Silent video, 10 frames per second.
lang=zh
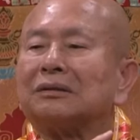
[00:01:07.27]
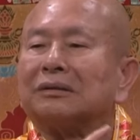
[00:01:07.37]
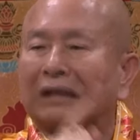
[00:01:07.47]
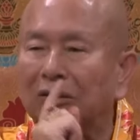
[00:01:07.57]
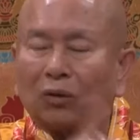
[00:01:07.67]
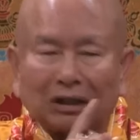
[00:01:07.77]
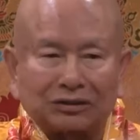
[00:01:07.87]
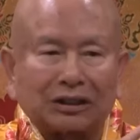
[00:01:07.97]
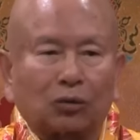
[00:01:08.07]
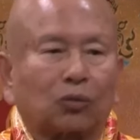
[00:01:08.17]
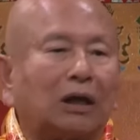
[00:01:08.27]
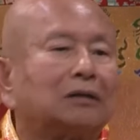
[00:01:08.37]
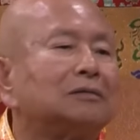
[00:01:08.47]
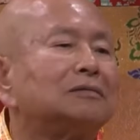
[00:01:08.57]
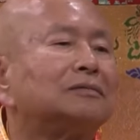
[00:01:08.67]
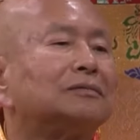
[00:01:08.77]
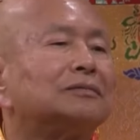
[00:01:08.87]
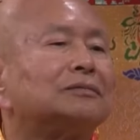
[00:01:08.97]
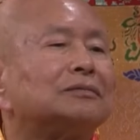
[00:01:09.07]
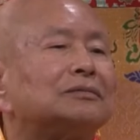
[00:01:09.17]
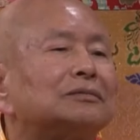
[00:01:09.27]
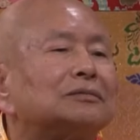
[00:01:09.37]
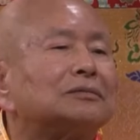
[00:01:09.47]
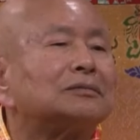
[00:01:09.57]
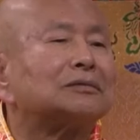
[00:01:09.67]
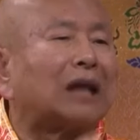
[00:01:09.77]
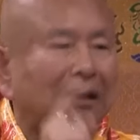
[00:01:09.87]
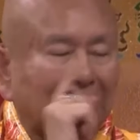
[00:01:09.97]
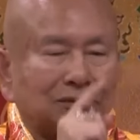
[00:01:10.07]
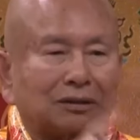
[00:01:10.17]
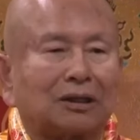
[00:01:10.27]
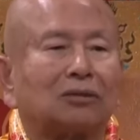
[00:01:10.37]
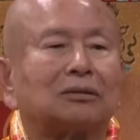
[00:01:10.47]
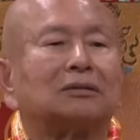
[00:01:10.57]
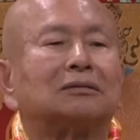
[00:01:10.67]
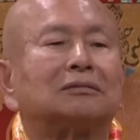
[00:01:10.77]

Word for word: 莲花小光，他看得到的。